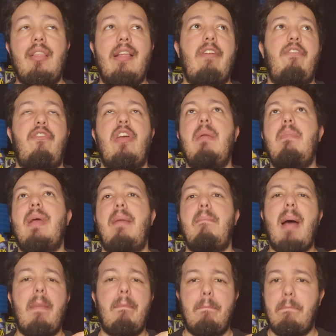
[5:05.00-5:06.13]
del filme, es
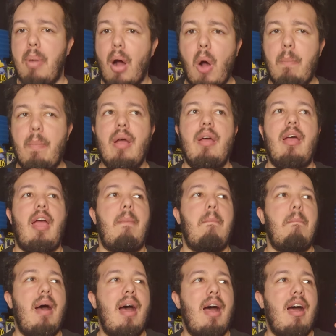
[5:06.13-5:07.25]
más pop, es
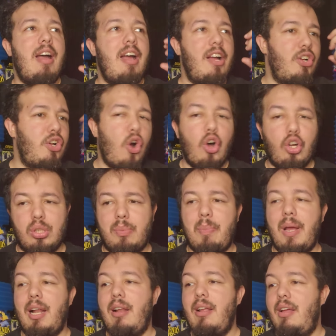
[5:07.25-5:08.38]
más
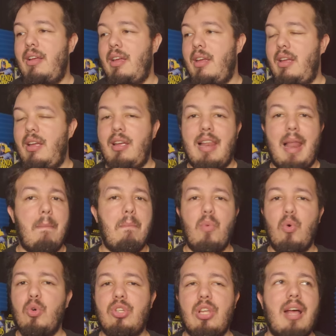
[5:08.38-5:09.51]
gospel y las
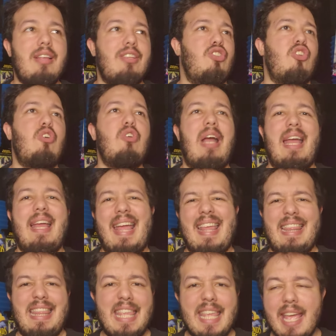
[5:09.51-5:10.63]
musas son
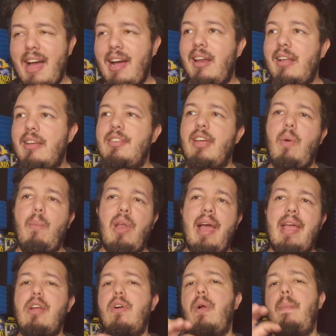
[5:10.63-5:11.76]
geniales y cómo las
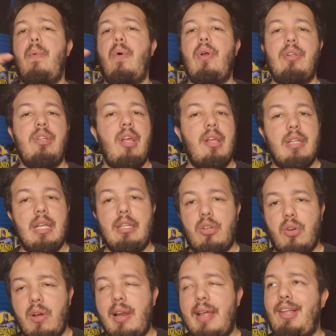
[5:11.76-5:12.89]
incorporan
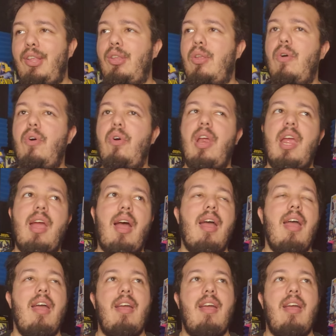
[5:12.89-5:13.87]
dentro de la historia